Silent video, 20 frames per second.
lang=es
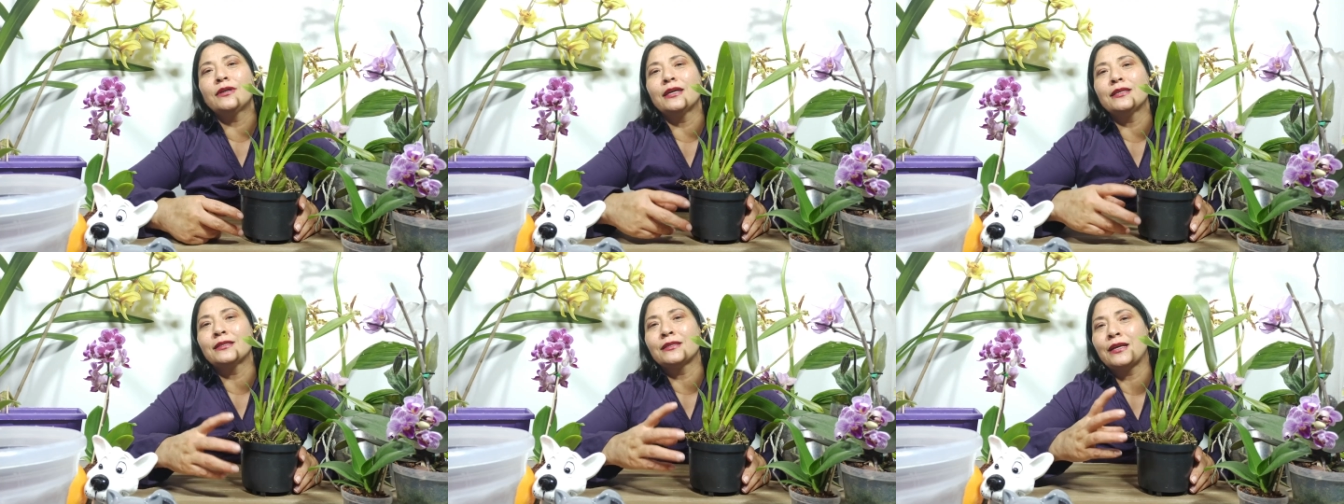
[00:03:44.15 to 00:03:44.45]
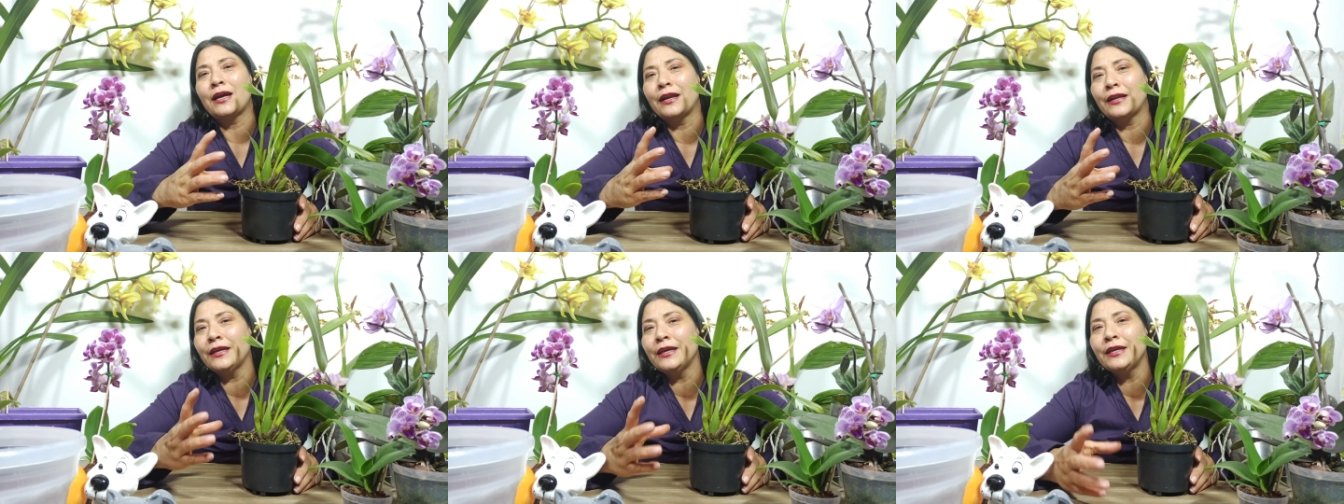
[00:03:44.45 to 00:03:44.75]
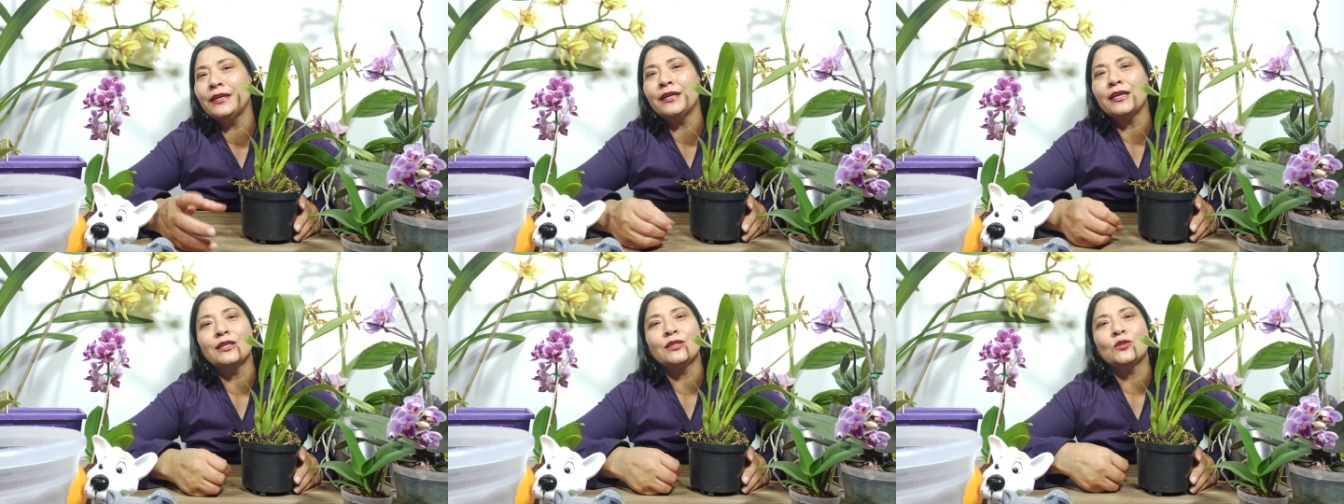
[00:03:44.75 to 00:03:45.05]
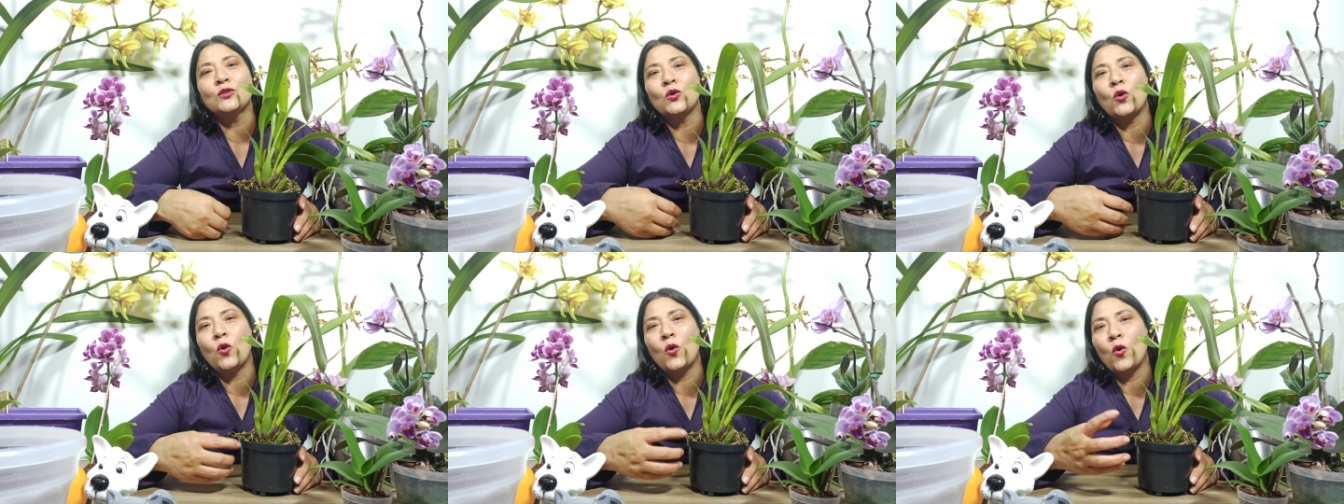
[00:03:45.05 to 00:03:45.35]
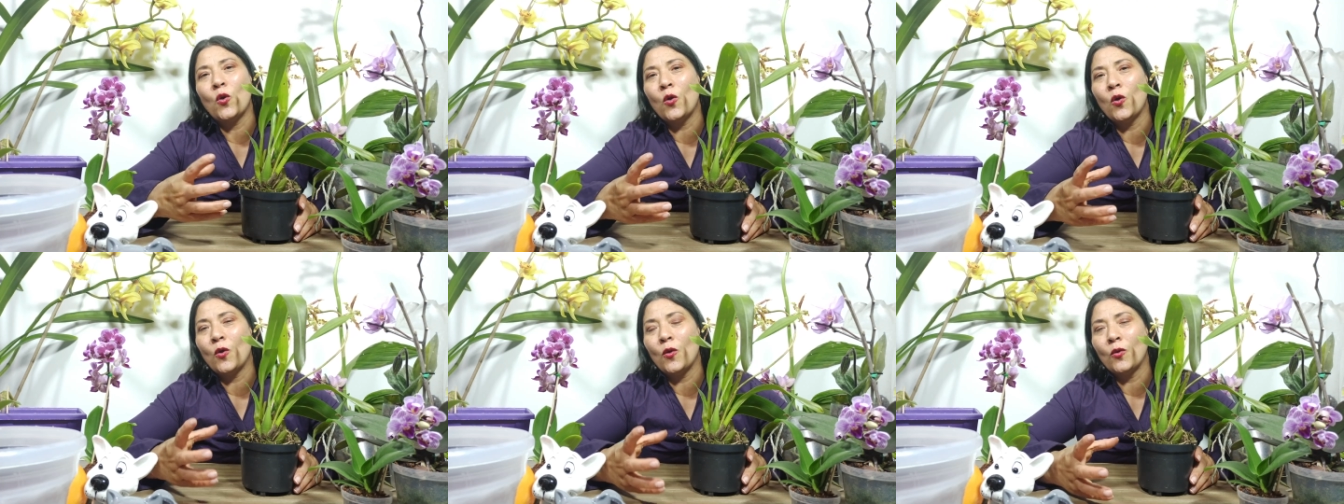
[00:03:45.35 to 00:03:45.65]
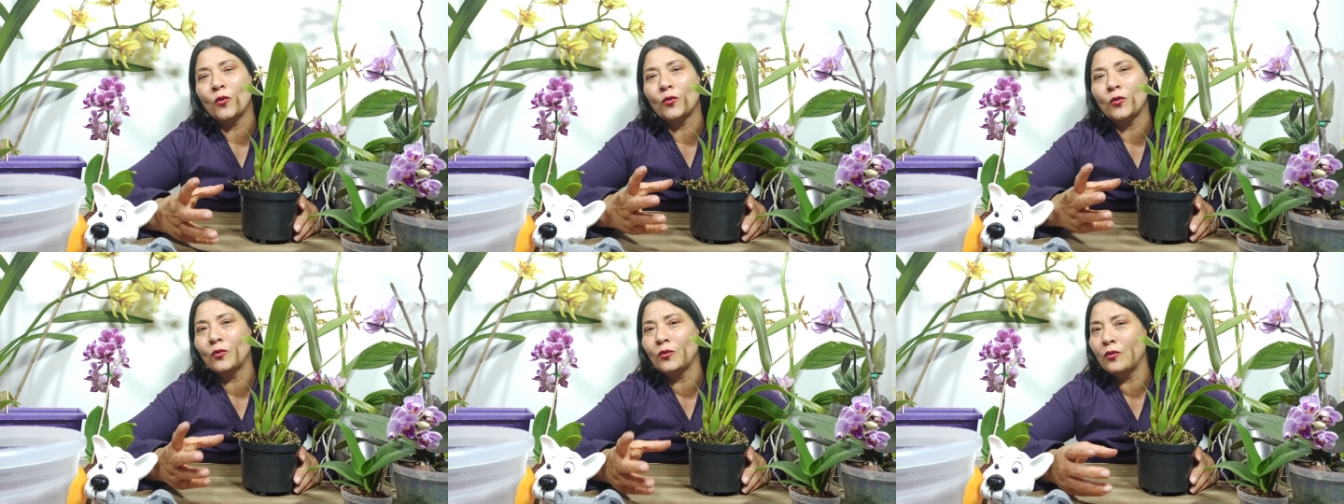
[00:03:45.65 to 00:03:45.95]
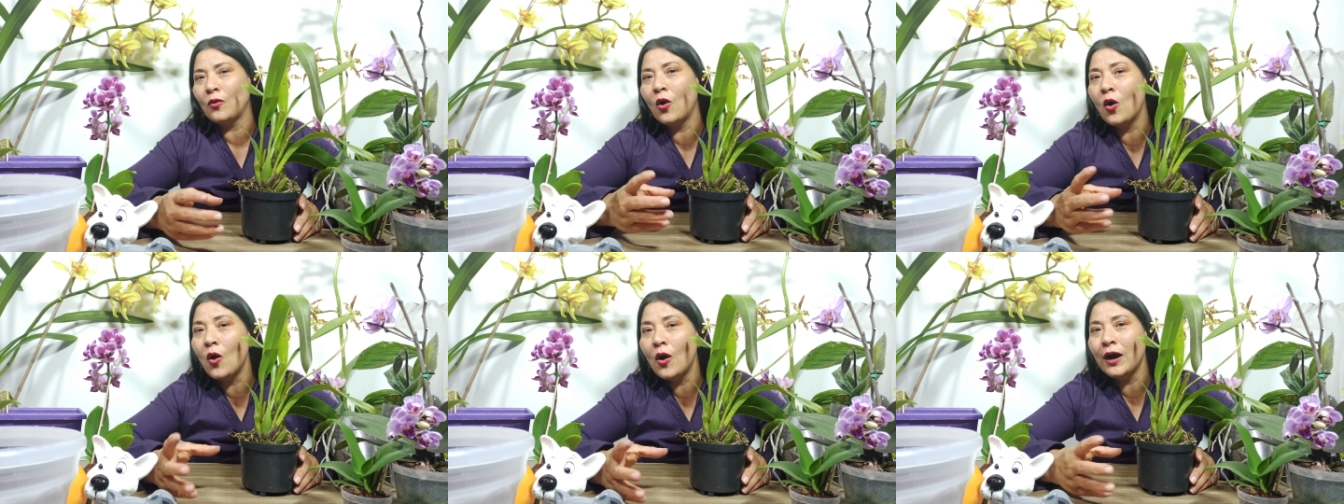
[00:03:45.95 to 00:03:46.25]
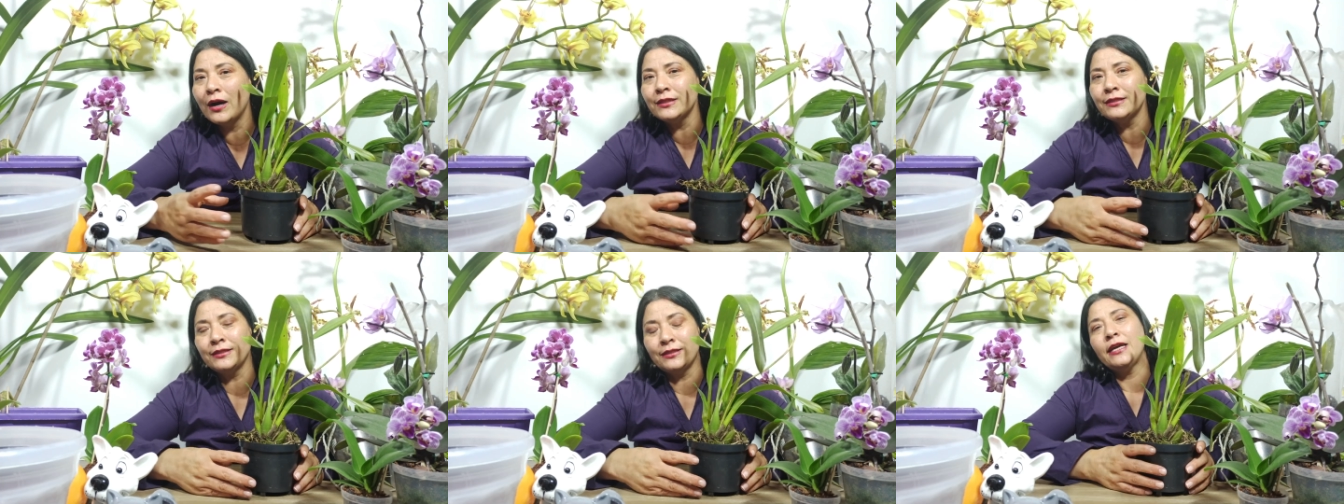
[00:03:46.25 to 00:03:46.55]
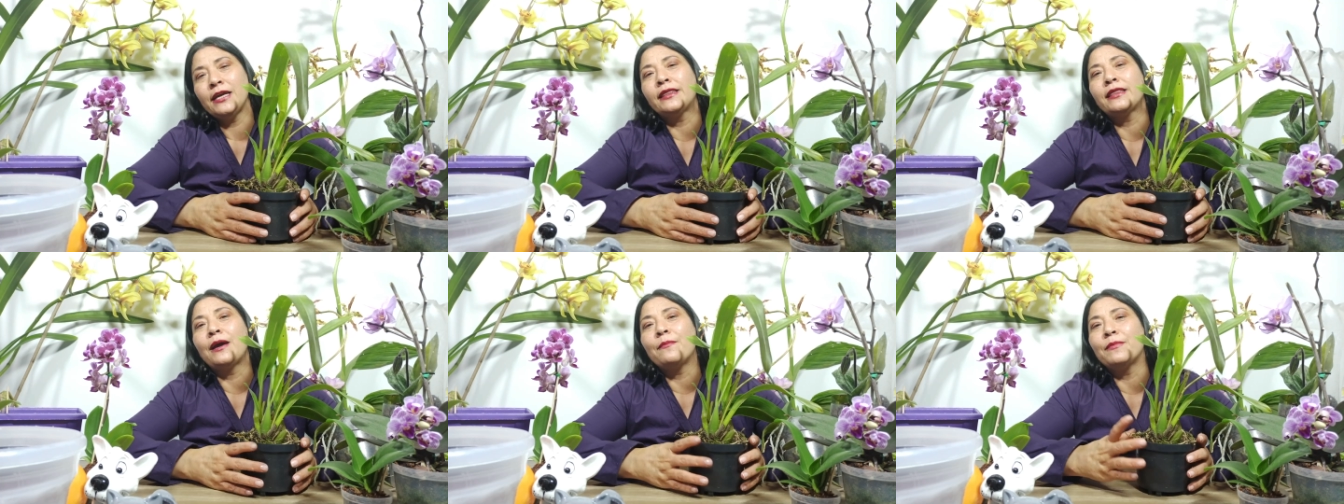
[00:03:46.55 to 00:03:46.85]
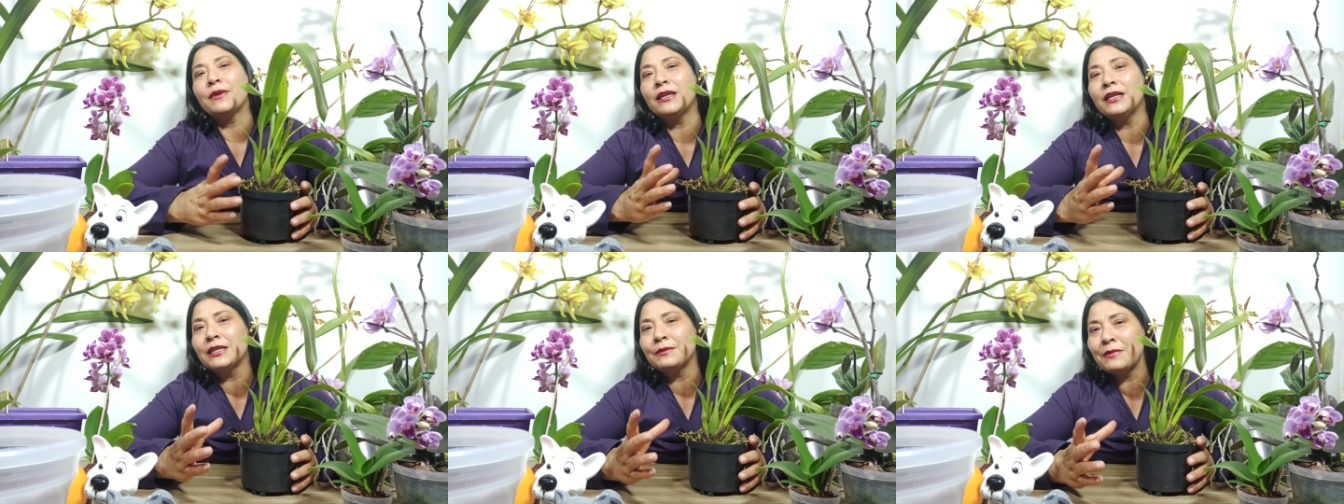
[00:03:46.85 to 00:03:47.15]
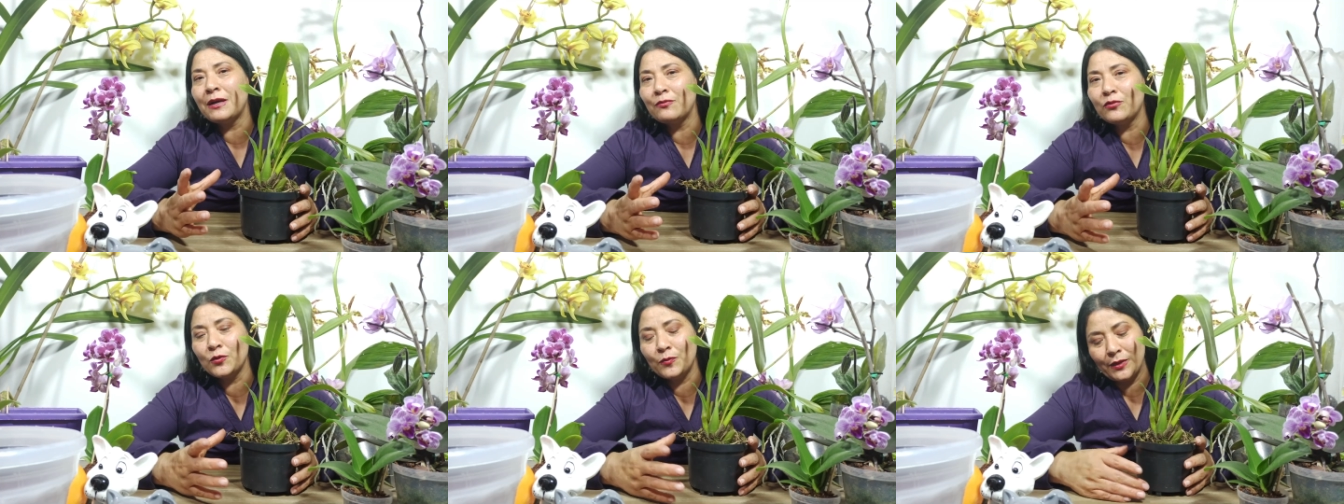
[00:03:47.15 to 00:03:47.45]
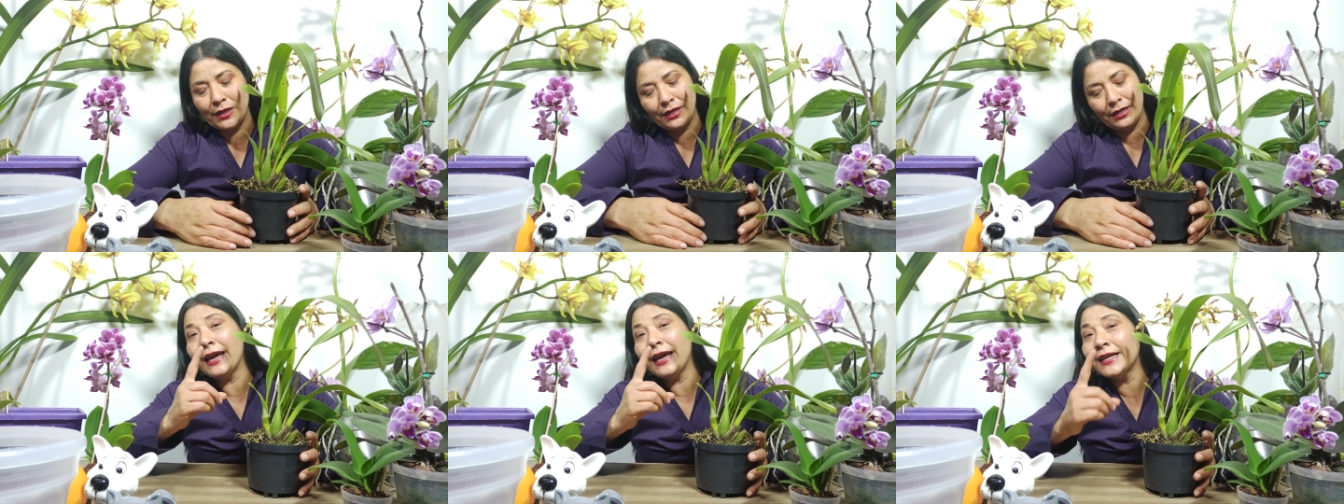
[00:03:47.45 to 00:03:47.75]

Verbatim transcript: cascarillas o hojas y también les va muy bien.